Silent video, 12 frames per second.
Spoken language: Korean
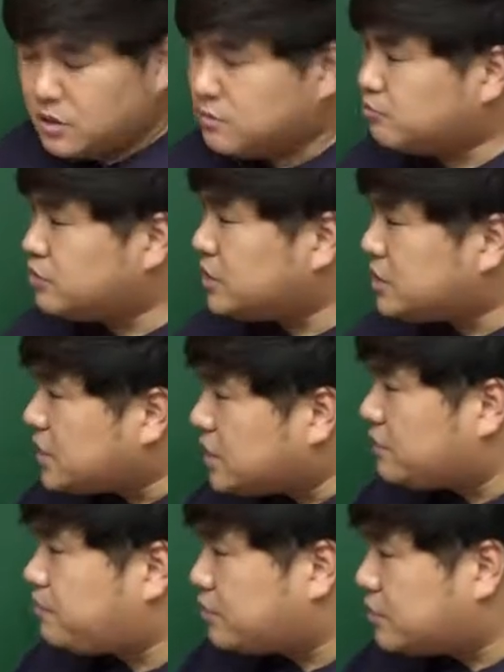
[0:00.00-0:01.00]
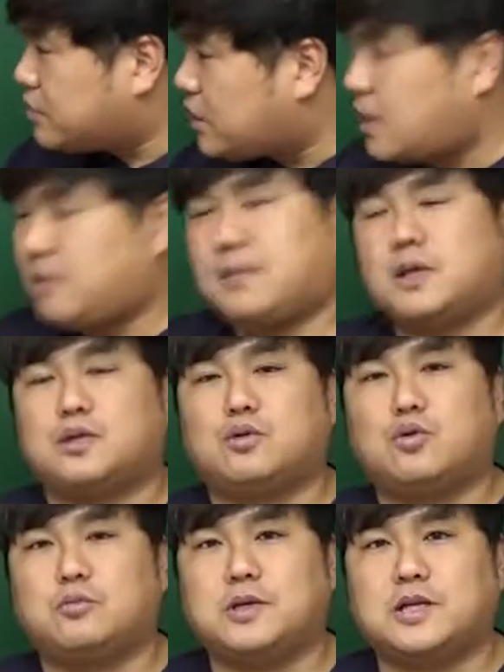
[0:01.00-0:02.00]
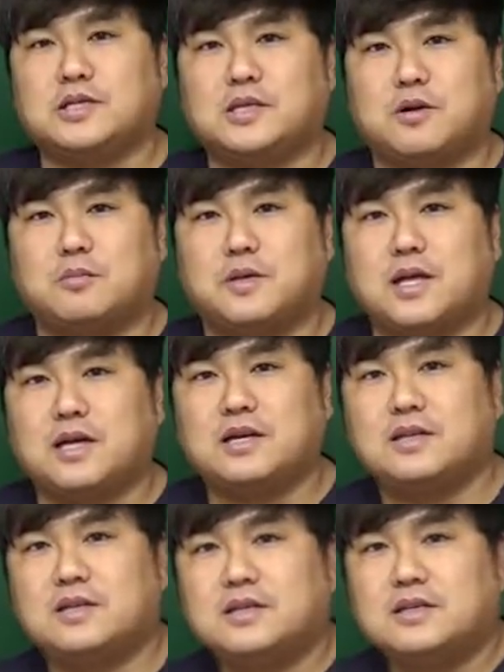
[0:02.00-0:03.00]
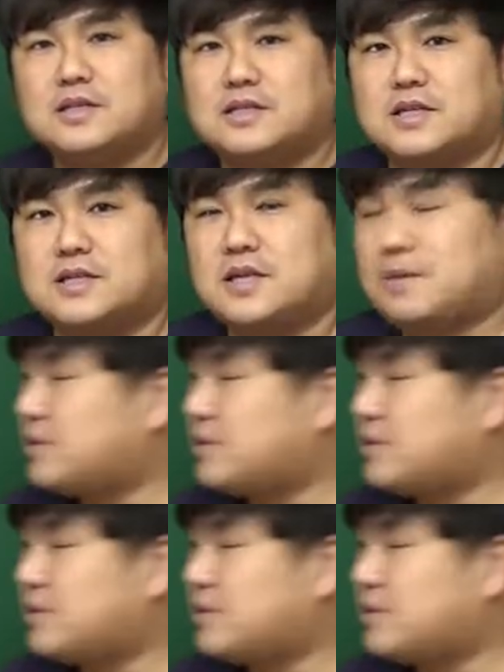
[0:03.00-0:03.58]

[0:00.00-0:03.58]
문제를 푸는데 많이 도움이 되실 겁니다. 자, 세